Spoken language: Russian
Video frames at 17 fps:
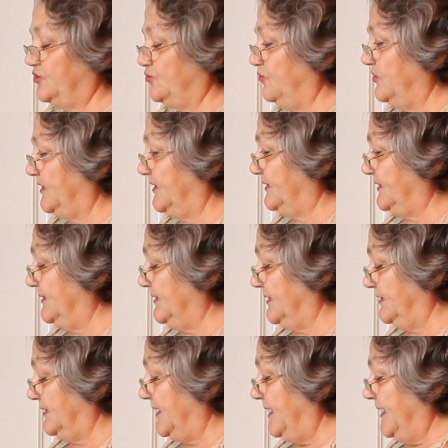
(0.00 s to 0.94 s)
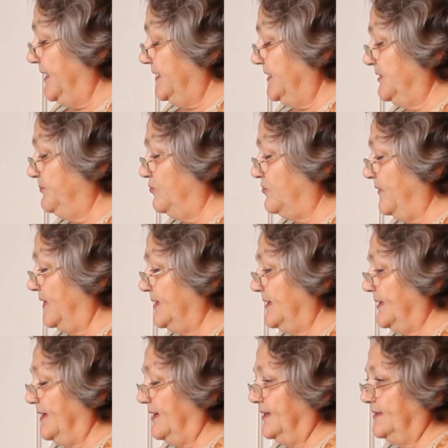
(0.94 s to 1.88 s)
сколько это надо. И
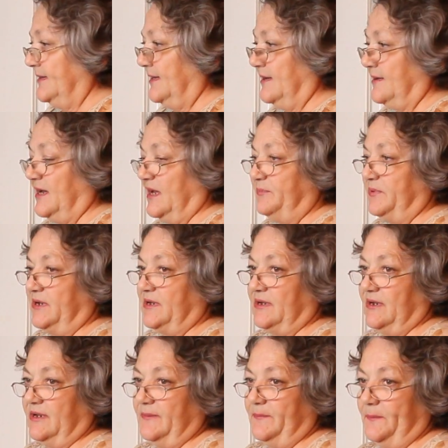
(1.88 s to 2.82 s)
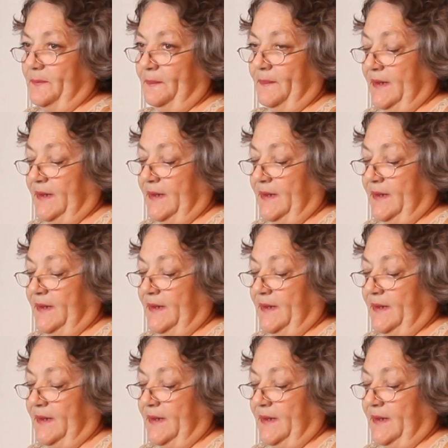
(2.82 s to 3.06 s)
буквально одна капелька,